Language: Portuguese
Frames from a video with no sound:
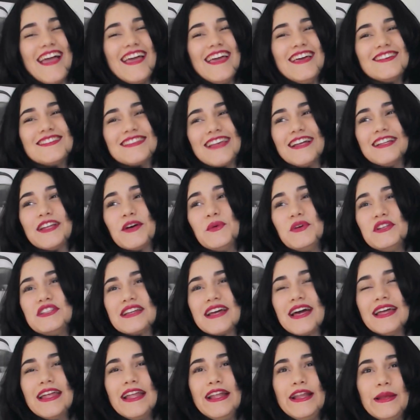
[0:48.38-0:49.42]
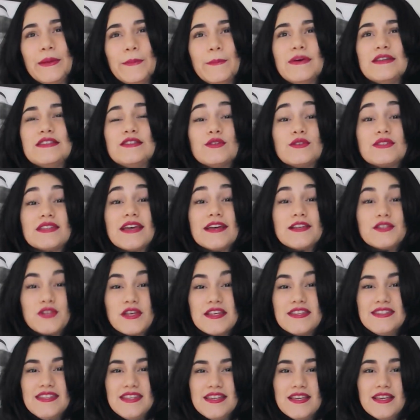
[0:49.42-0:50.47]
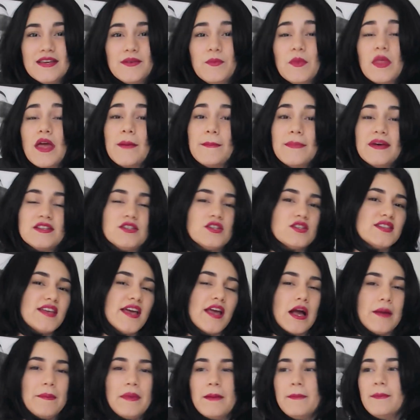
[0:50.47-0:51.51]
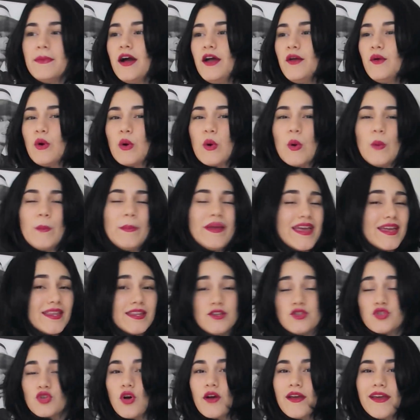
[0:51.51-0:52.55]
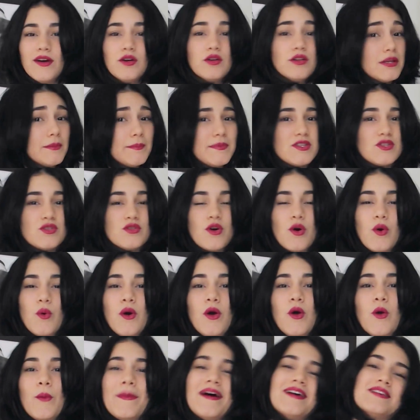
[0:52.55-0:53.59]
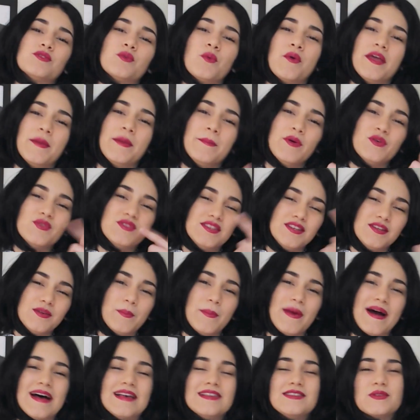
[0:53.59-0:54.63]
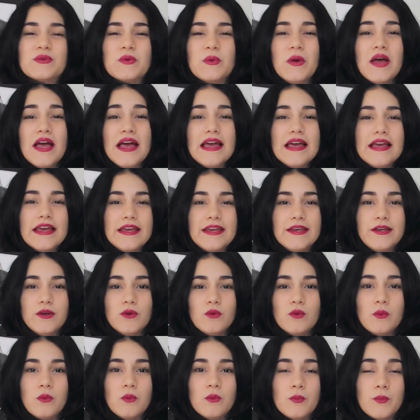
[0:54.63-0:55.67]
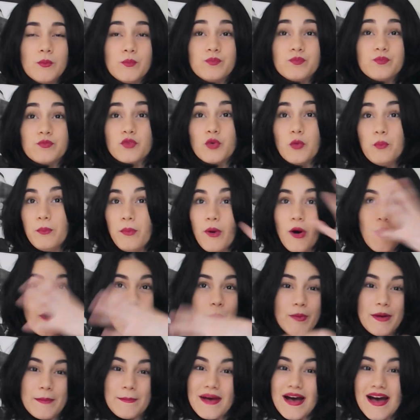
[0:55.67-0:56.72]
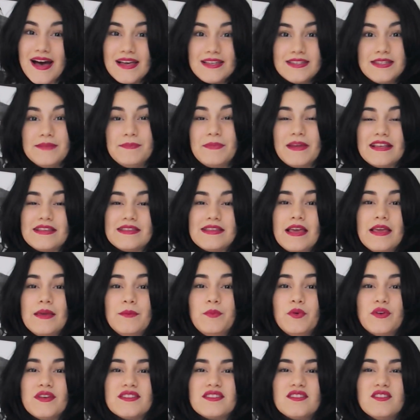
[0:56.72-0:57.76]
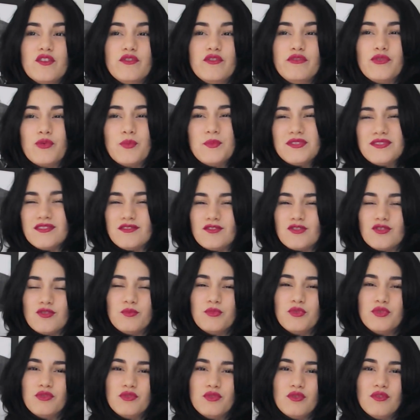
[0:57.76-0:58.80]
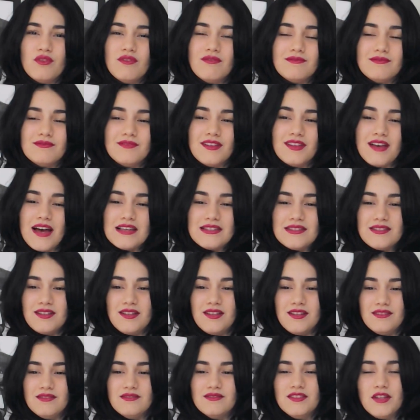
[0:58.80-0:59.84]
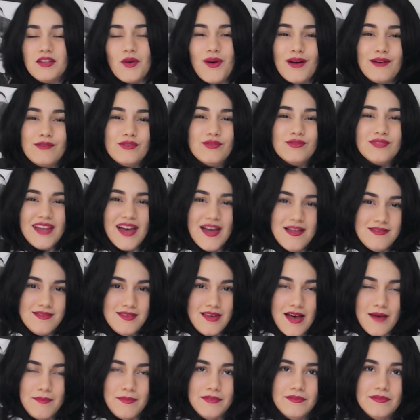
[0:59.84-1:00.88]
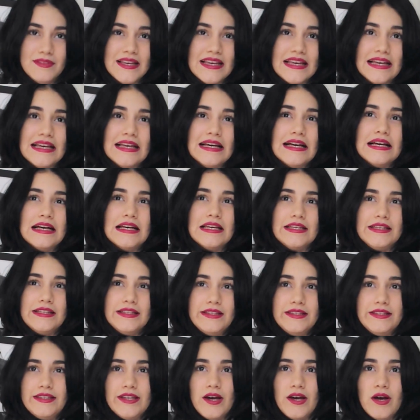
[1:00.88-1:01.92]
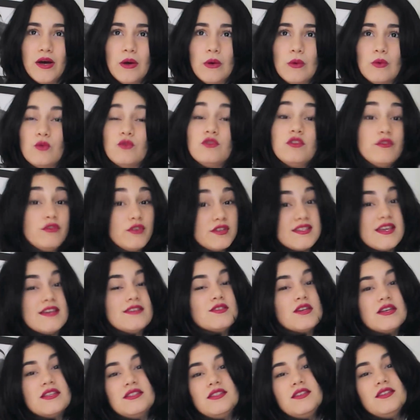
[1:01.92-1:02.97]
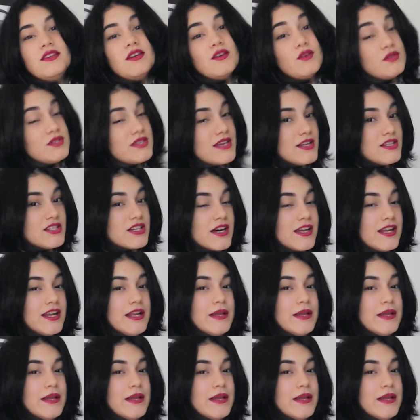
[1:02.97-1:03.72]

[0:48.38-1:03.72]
eu saio na rua de cara limpa se eu sair sozinha. Mas se eu sair com a minha mãe ou acompanhada de qualquer outra pessoa, eu passo um rímelzinho básico e um, um pó, uma base pra sair, porque senão eu fico me sentindo muito, assim, não à vontade, sabe? Então, se eu for sair sozinha, eu saio de cara